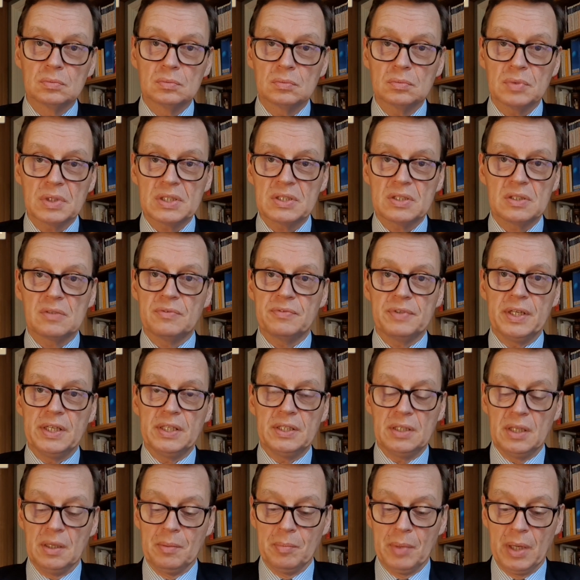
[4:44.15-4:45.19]
Was
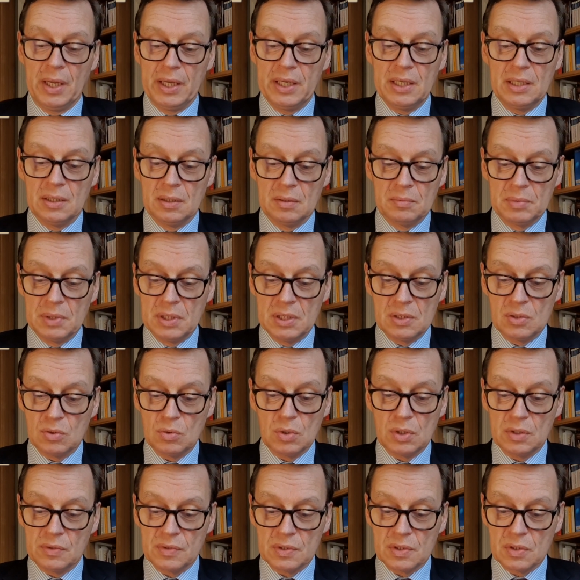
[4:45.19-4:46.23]
fällt dem ein, mir
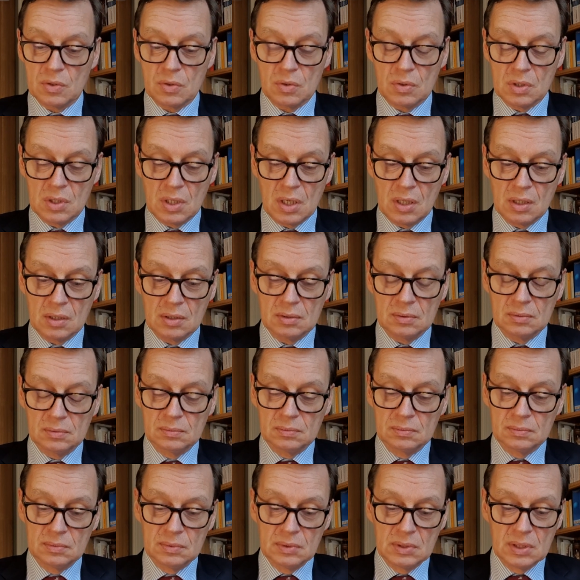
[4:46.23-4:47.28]
so etwas zu sagen?
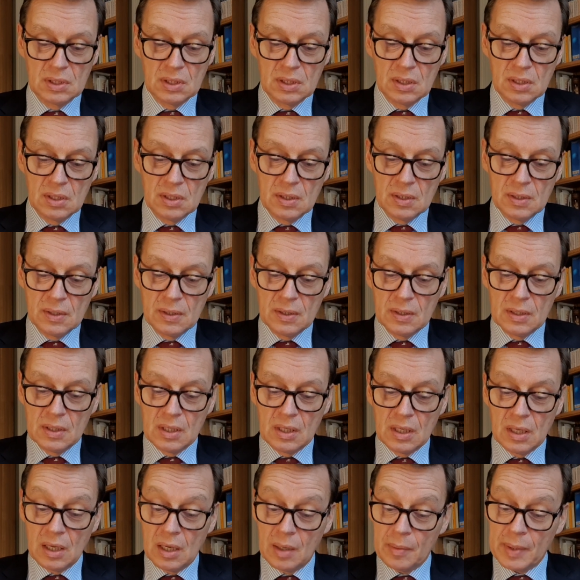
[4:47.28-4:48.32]

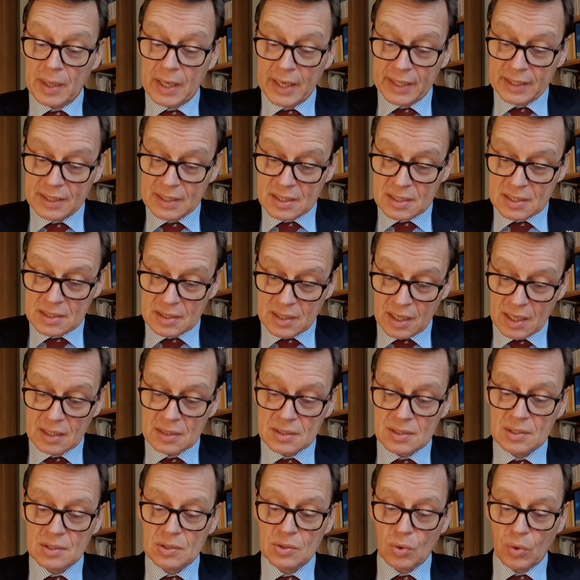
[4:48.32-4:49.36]
Aber eines
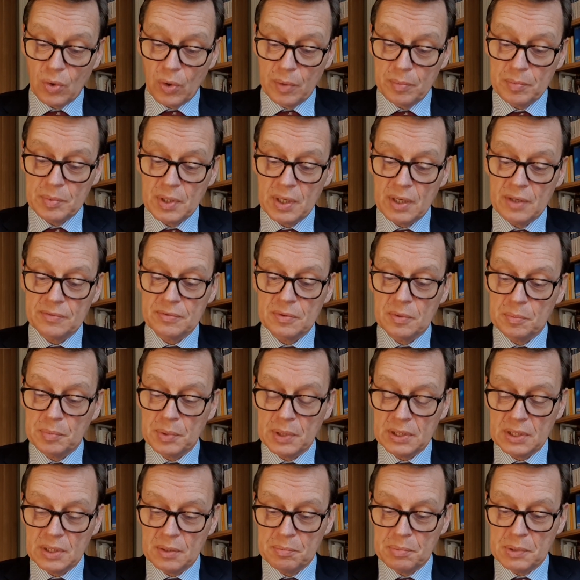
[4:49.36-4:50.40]
Nachts träumte er von
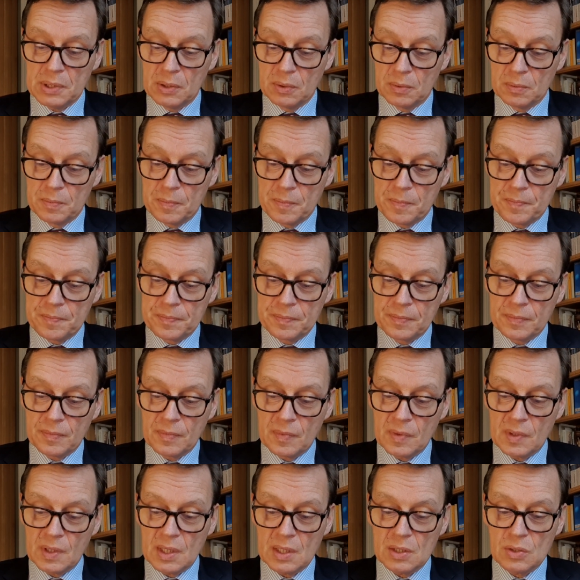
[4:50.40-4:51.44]
Pater Pio,
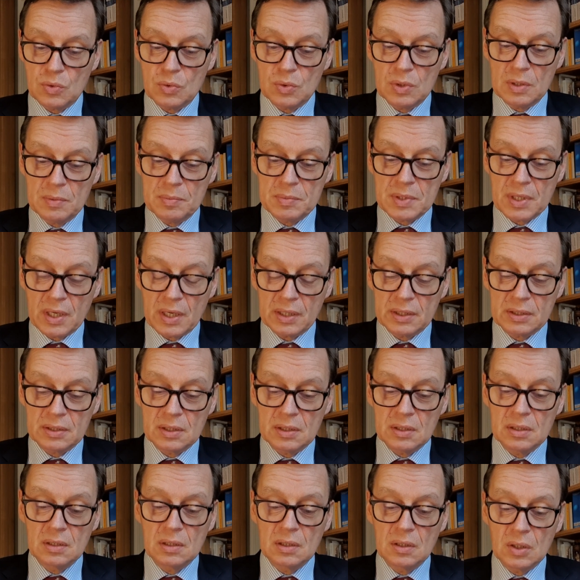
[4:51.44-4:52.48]
der zu ihm
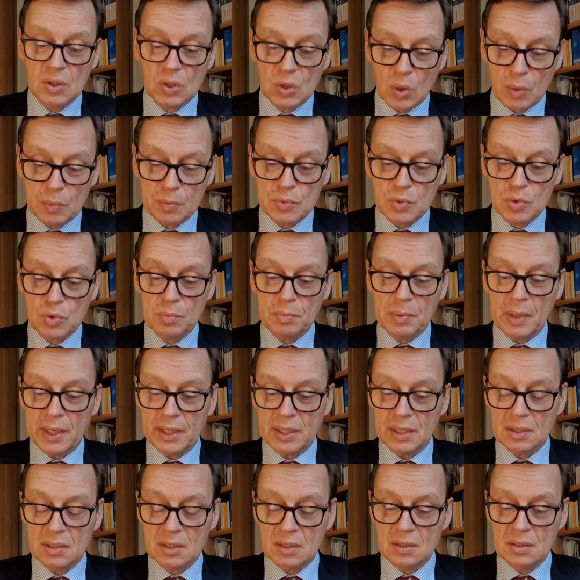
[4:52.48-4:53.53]
sagte, komm zur
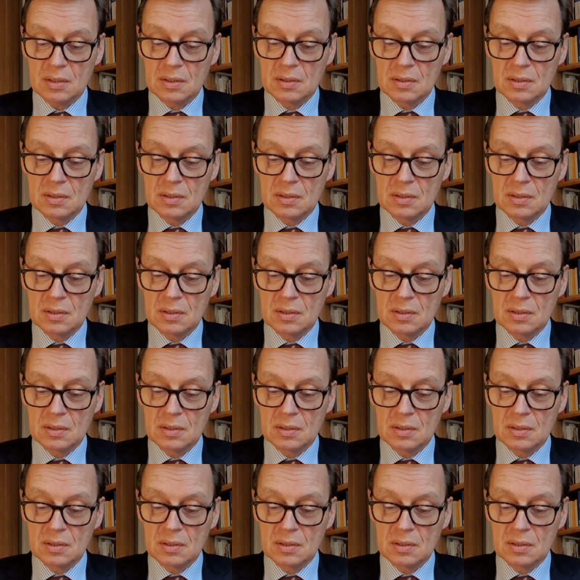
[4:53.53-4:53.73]
Beichte,